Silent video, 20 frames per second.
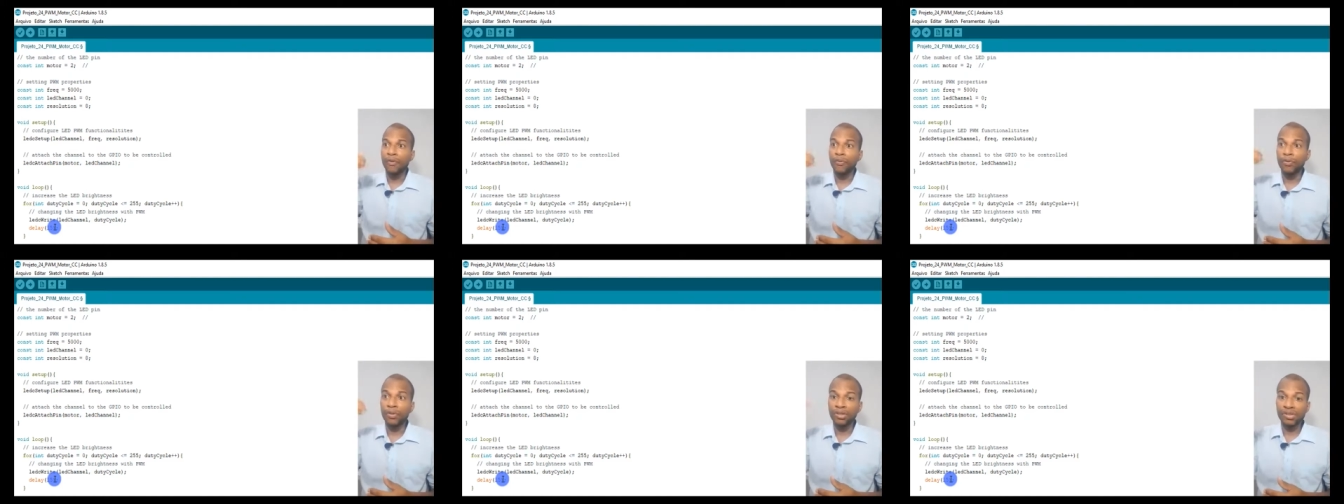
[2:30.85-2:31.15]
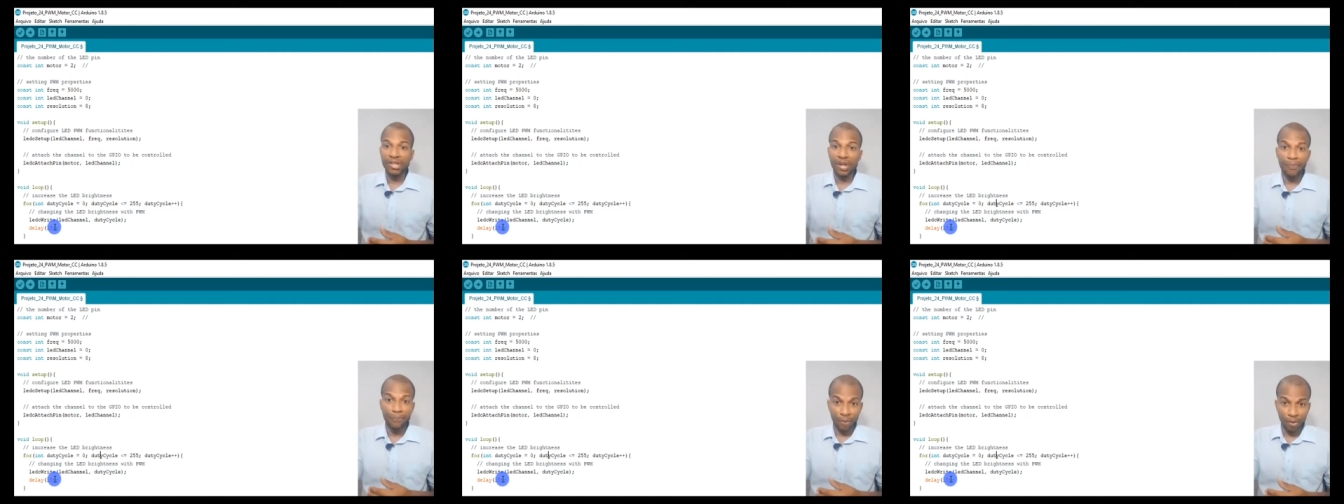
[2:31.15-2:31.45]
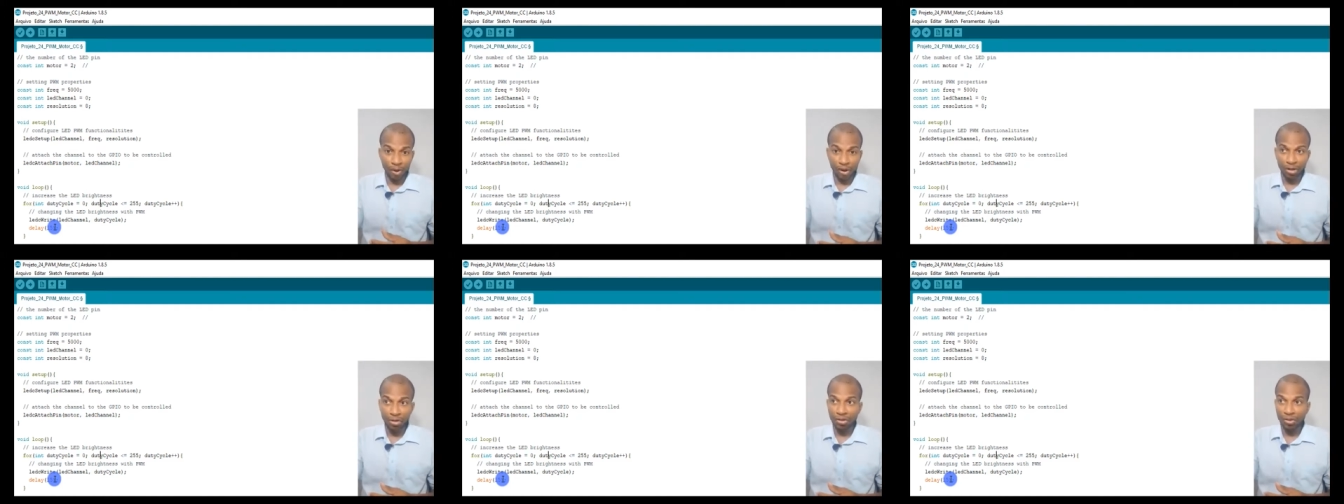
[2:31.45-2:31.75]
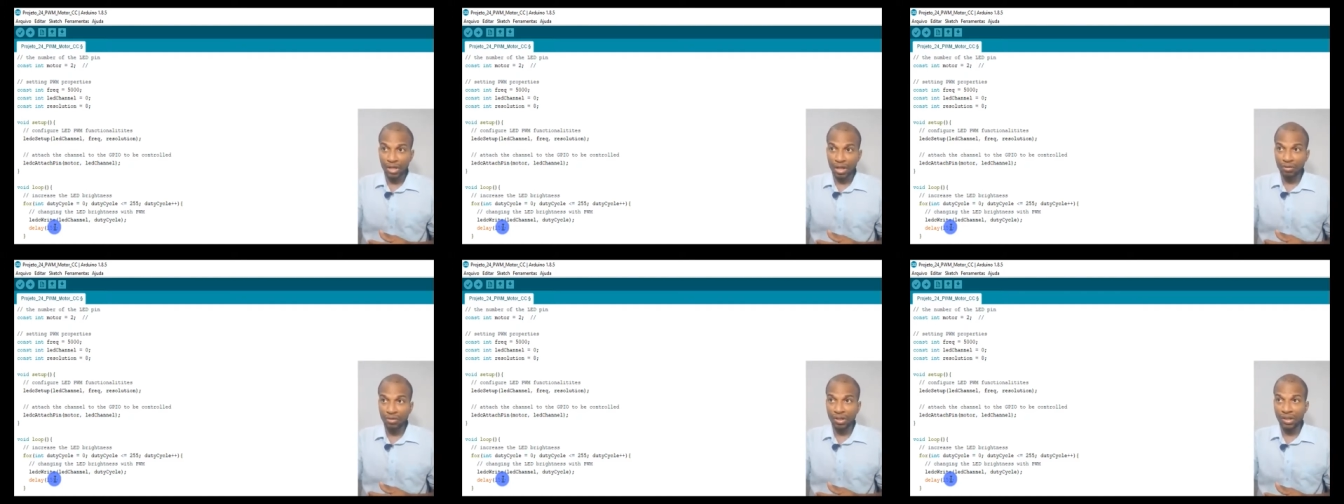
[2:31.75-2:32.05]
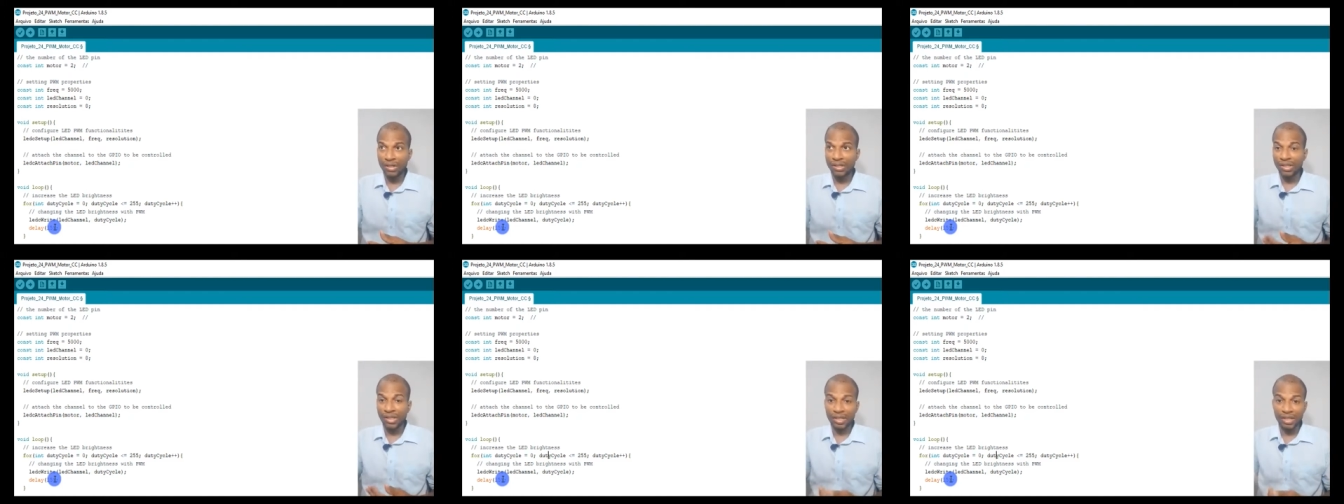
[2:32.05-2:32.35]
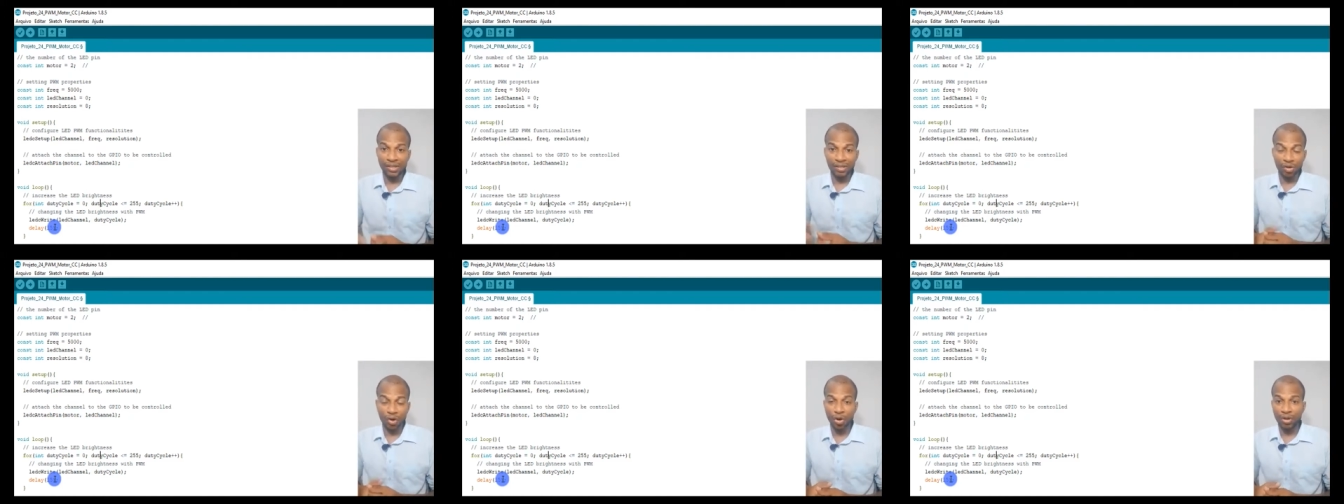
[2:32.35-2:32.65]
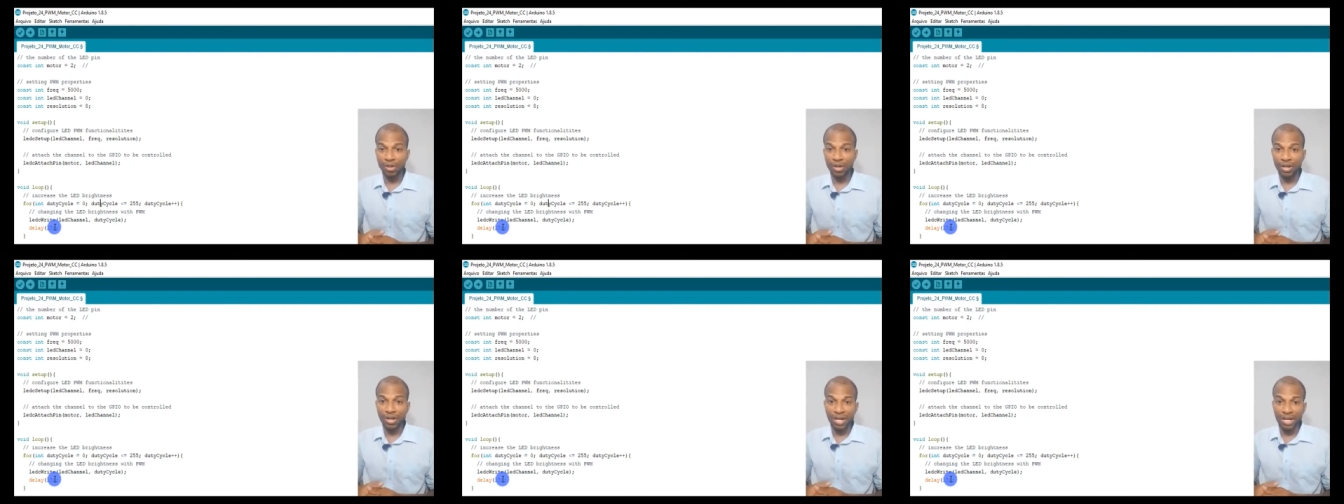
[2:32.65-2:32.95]
você pode estar utilizando esse
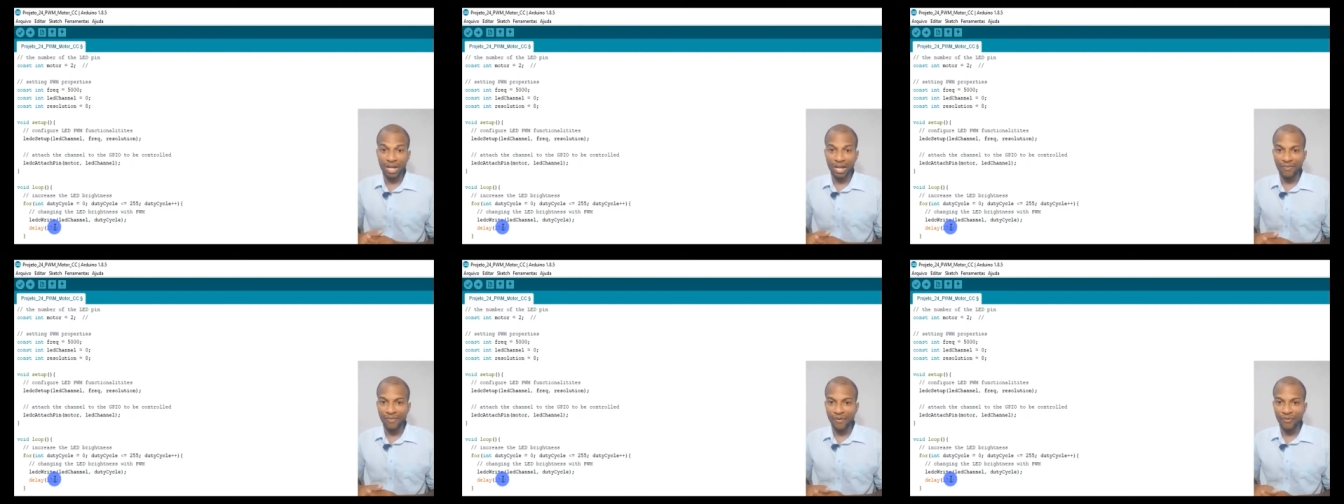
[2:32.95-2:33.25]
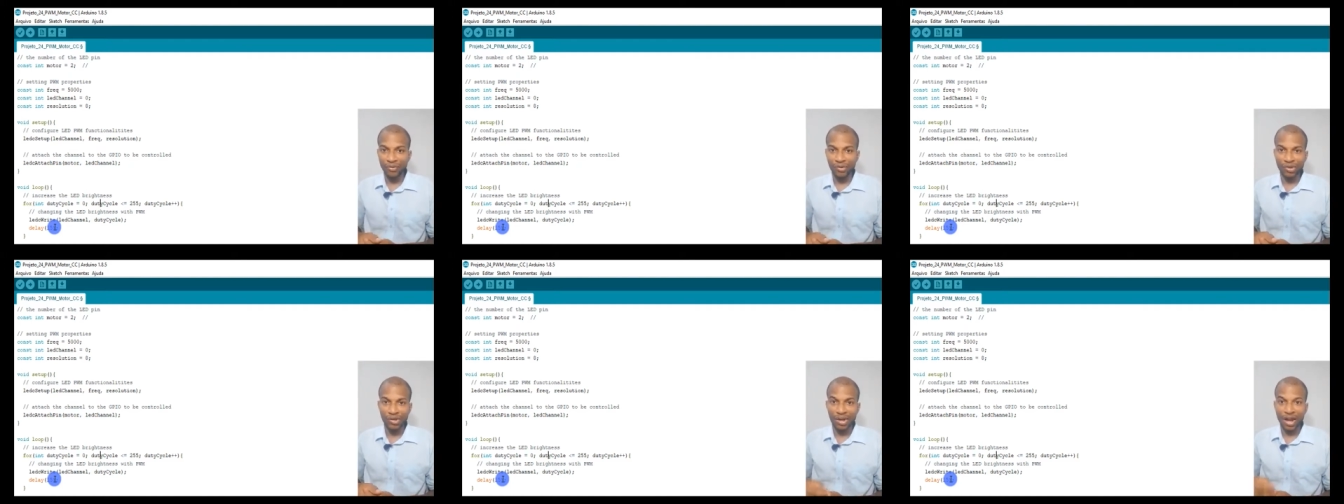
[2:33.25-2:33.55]
código aqui que ele vai